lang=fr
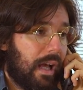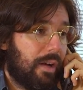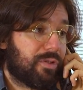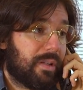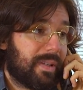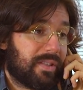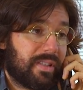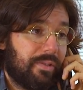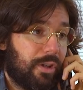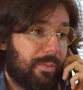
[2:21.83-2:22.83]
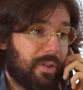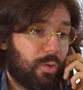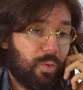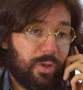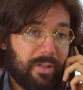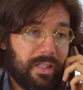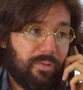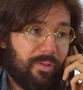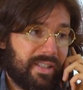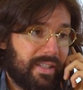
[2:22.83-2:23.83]
Hein, vous n'êtes pas sans savoir que maintenant tous les gens qui se
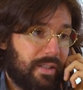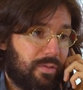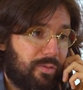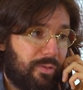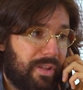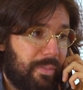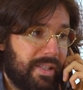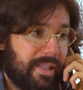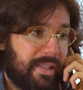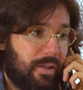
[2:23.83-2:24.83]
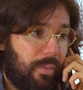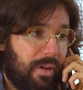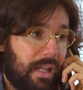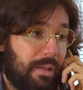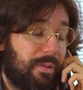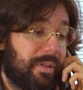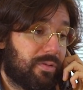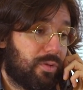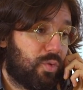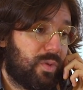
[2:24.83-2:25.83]
font vacciner se font filmer, ça c'est normal. Et puis bien
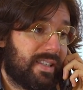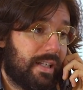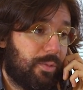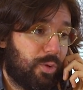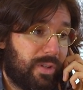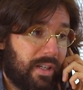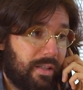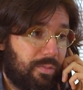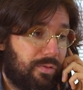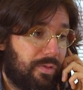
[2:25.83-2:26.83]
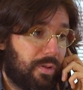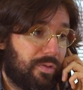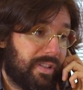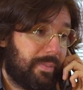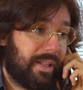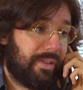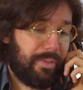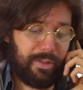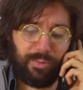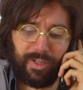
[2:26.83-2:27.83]
sûr tous les éléments notariés prouvant que vous êtes bien de la
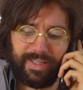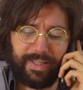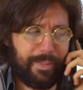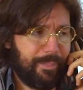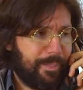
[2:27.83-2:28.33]
famille de Morissette.